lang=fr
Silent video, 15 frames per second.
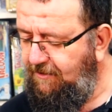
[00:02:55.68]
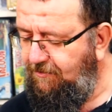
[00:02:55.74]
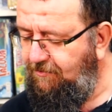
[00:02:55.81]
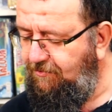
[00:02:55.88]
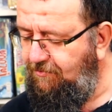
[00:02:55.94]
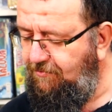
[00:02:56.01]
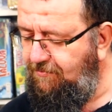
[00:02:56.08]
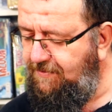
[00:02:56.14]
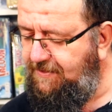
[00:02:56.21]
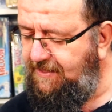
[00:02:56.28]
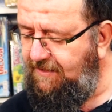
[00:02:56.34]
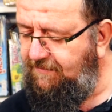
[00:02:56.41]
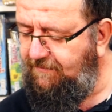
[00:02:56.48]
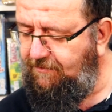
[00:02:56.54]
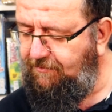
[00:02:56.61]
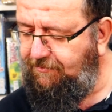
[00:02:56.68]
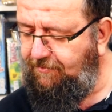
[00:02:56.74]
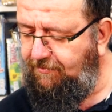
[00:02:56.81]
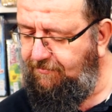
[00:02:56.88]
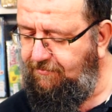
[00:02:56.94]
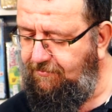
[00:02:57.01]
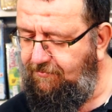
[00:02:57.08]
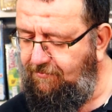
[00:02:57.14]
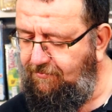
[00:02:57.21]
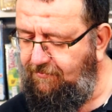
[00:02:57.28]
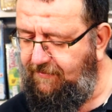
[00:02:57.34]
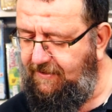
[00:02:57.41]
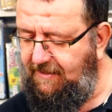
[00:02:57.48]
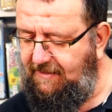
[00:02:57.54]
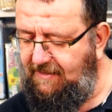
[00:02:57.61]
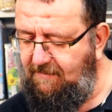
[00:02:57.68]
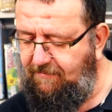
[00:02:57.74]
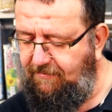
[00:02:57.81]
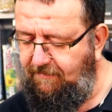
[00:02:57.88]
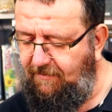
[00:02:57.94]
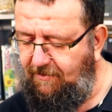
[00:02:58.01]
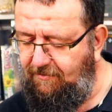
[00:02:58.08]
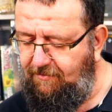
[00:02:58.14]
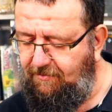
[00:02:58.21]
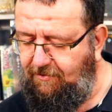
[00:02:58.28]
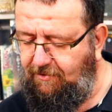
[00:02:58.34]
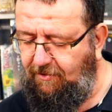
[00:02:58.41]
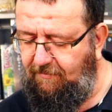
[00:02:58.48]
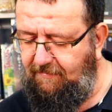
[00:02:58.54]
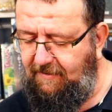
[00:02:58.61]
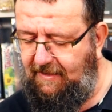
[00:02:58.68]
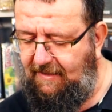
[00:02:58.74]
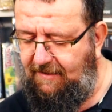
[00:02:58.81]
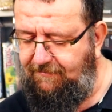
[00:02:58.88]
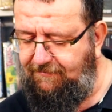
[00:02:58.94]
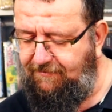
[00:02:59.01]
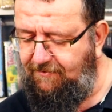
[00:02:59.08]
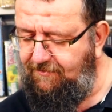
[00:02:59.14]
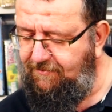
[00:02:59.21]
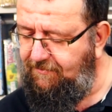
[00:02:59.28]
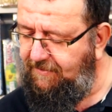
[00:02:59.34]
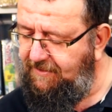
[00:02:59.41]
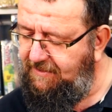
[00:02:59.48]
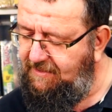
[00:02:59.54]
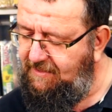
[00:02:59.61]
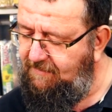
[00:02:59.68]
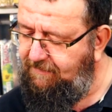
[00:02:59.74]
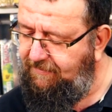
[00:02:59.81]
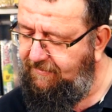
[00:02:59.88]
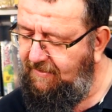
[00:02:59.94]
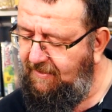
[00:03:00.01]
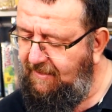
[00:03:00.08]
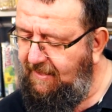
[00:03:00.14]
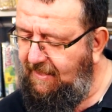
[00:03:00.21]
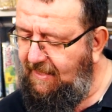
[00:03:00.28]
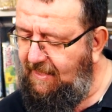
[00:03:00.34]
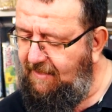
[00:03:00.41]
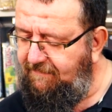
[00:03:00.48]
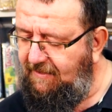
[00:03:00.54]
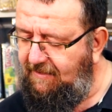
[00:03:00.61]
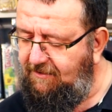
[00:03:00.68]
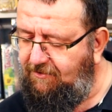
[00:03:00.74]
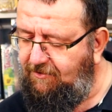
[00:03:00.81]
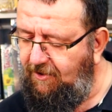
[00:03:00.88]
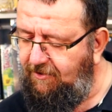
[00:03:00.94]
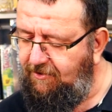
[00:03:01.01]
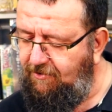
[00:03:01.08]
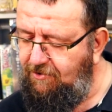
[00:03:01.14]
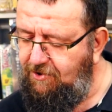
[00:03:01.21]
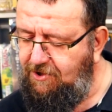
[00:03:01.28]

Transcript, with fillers: nous inventons du nouvel équipement de combat et faisons équipe avec d'autres